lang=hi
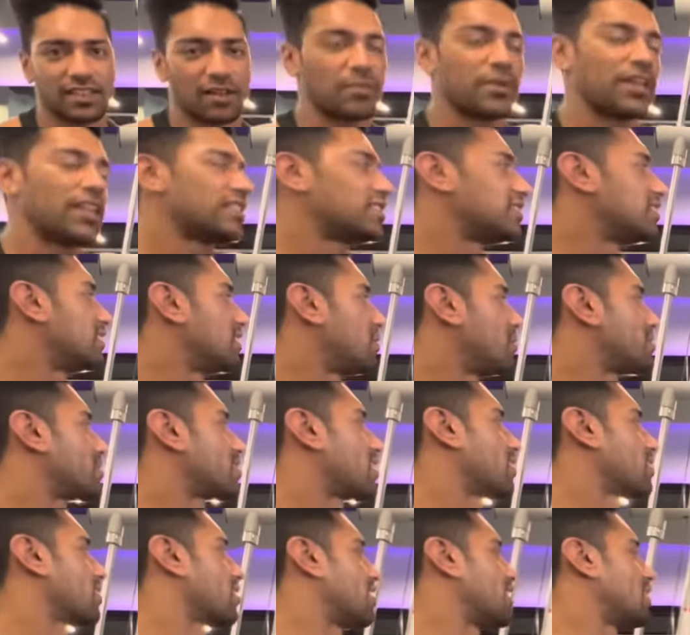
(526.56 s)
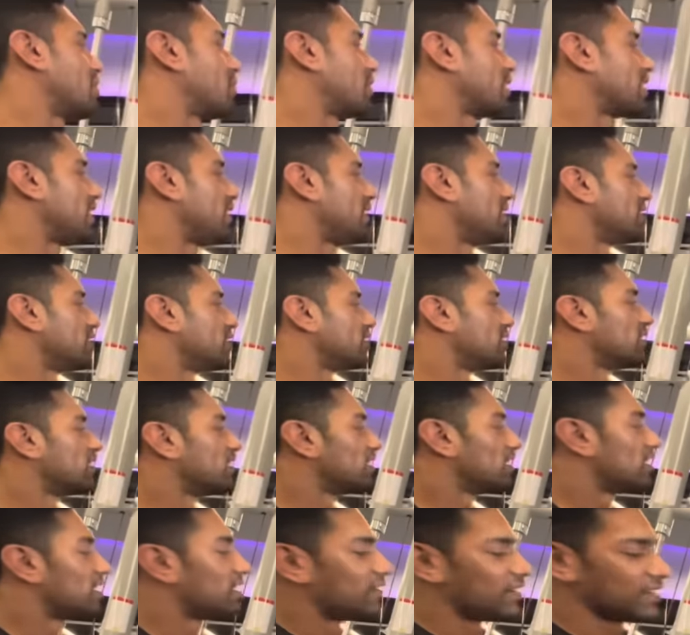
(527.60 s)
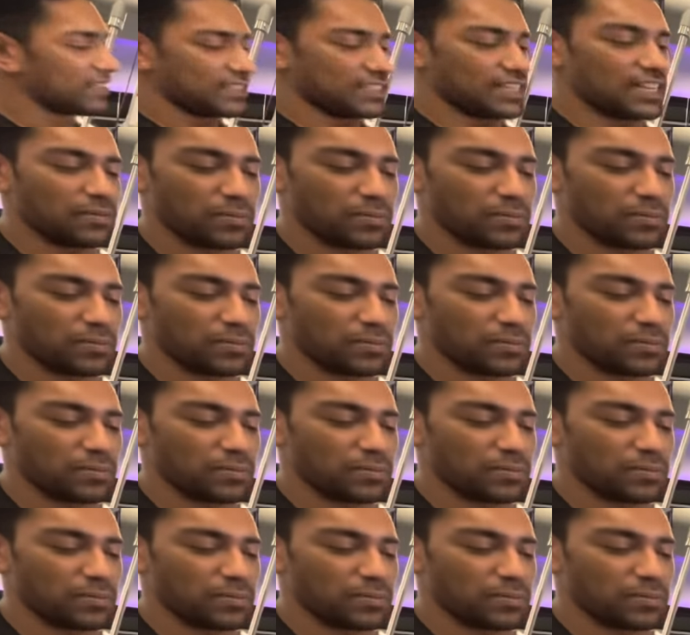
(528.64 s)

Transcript: हमें ये चीज़ें भी स्टार्ट करनी पड़गी ऐसे